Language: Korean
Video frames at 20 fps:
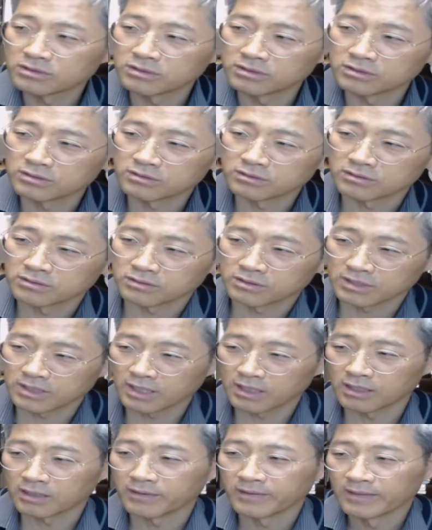
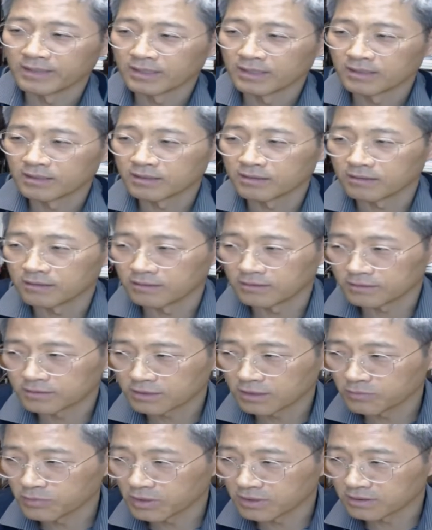이렇게 어,
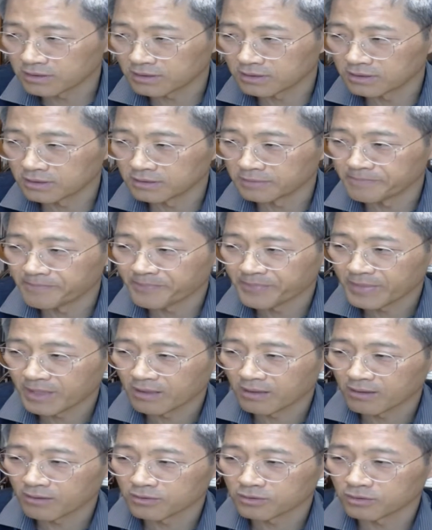설명들은
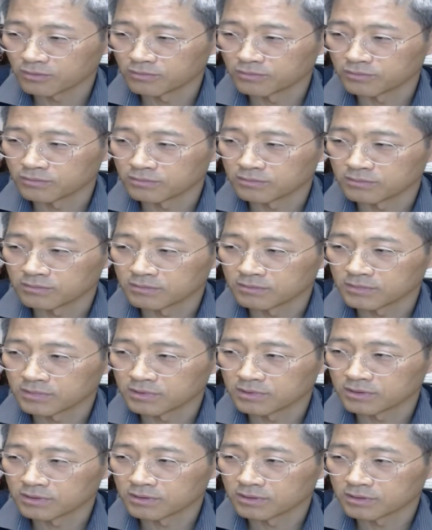좀
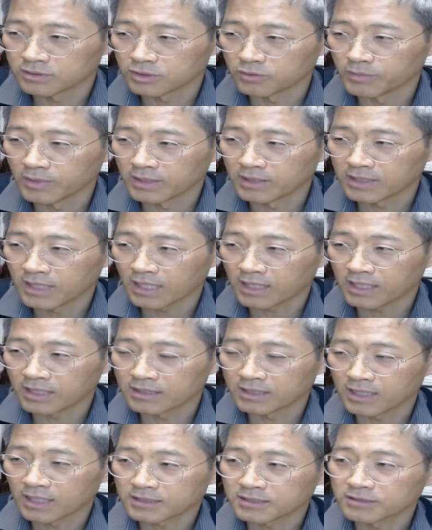어쩌면은
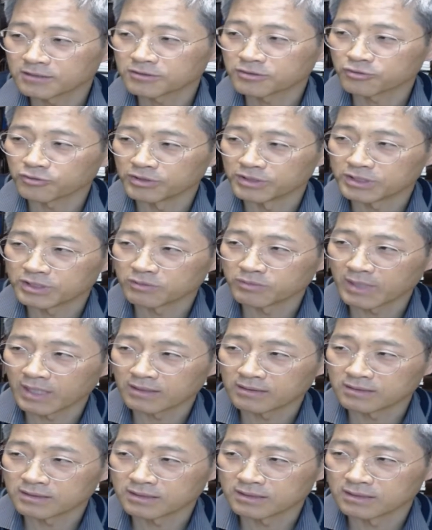약간 낯설 수
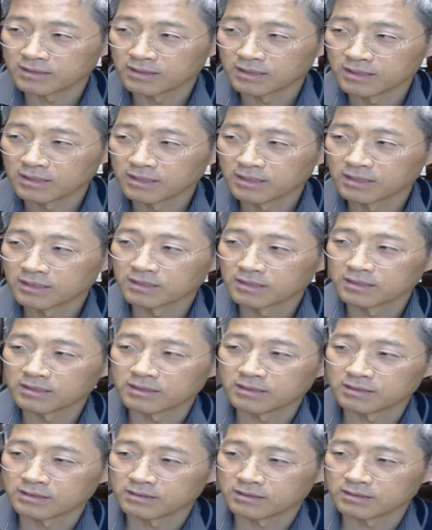있지만은
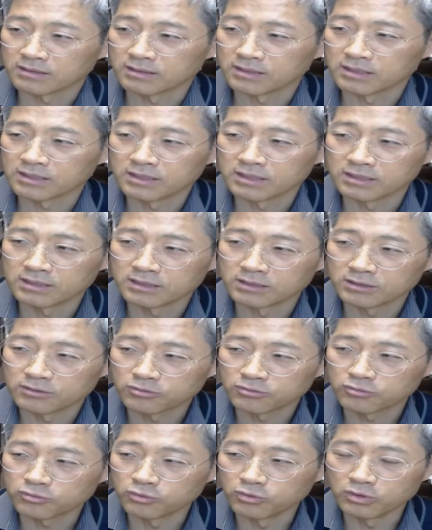어, 이
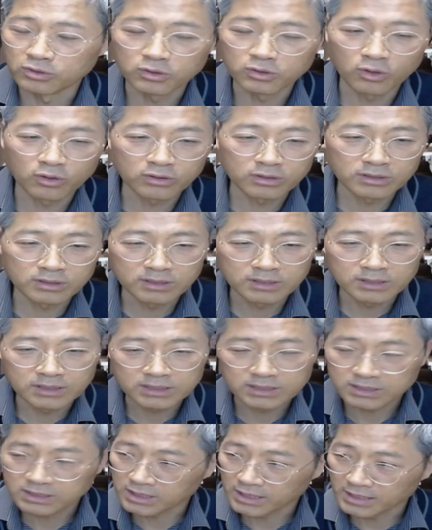구원론을
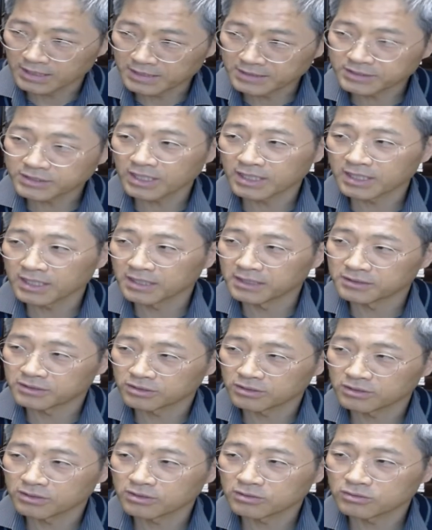그러니까
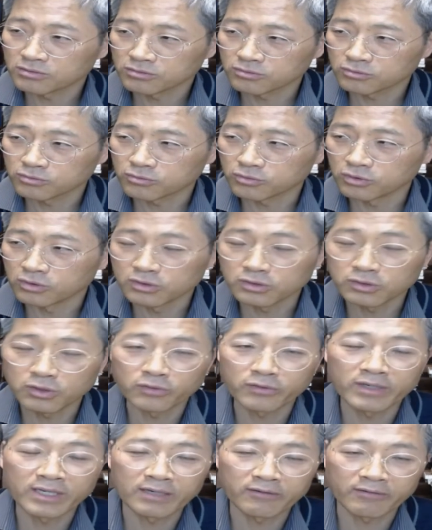일장에서
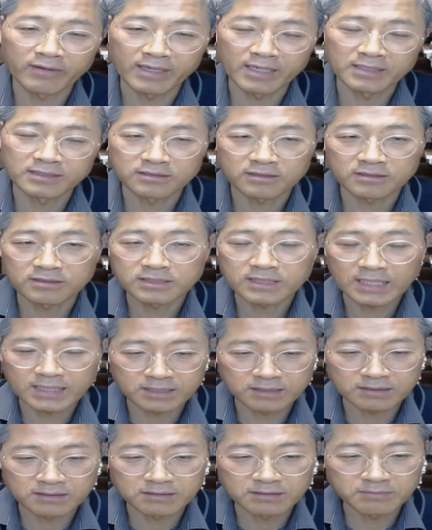구원론에 관해서
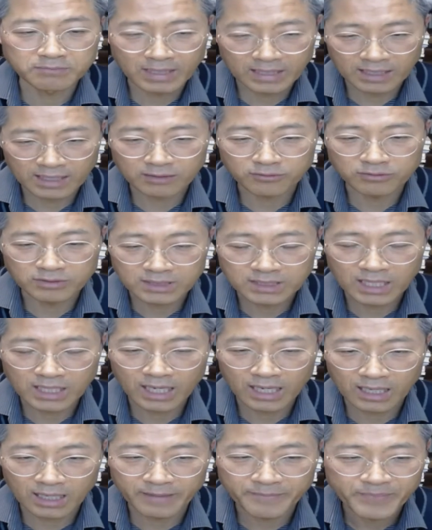사실은 말하고
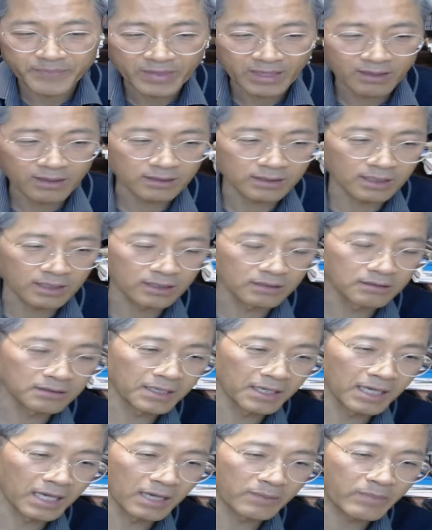있다. 그러니까
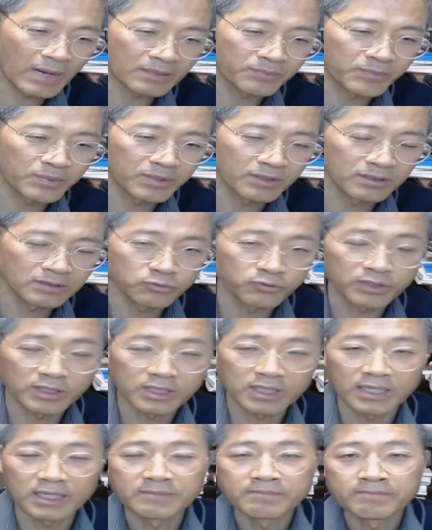은혜의 방편
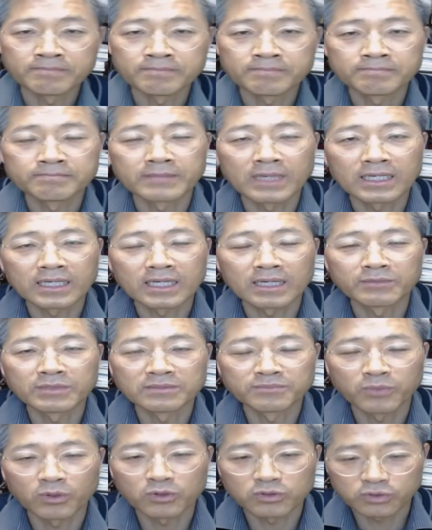우리가
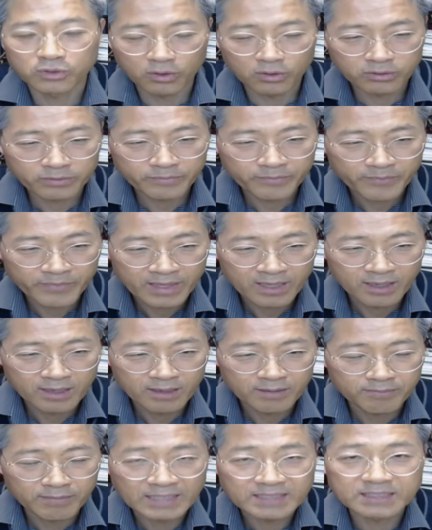말하면 보통
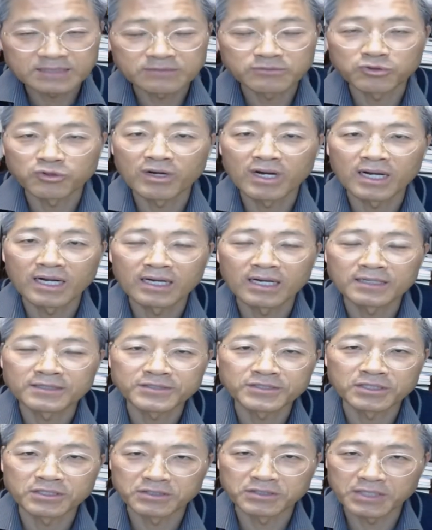말씀과
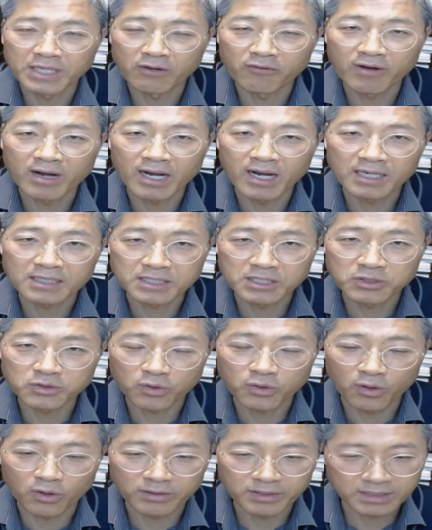성례와
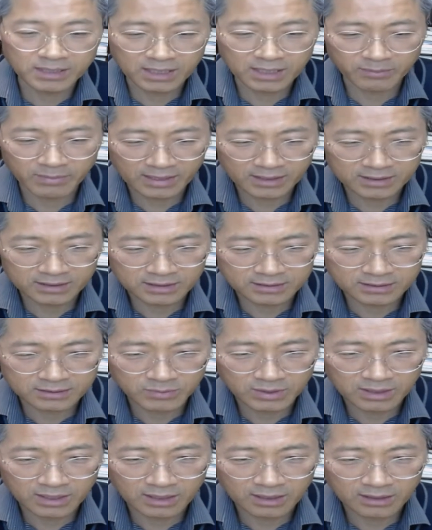기도 이렇게 말하지
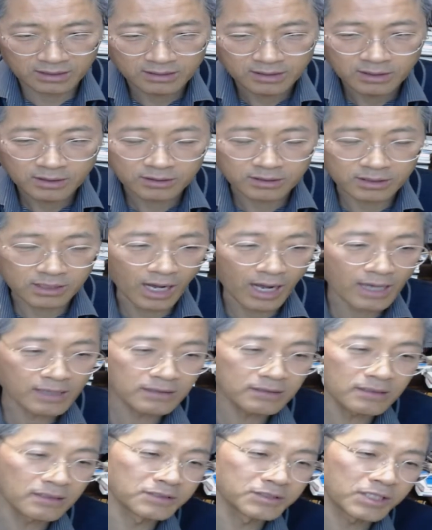않습니까? 그러니까
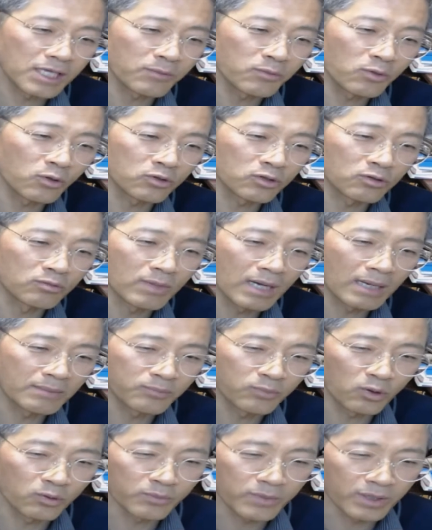한글 제목으로만
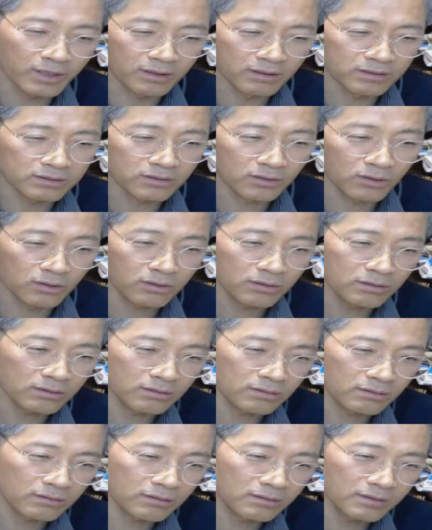보면 어
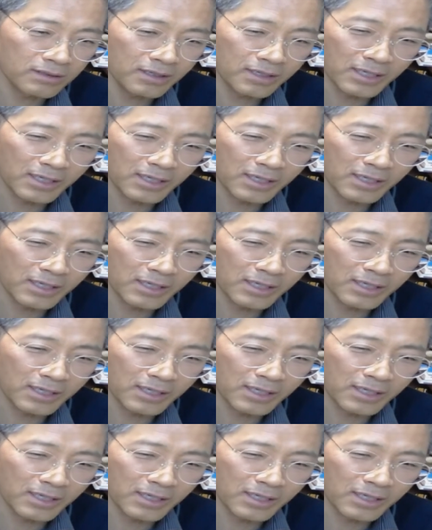은혜의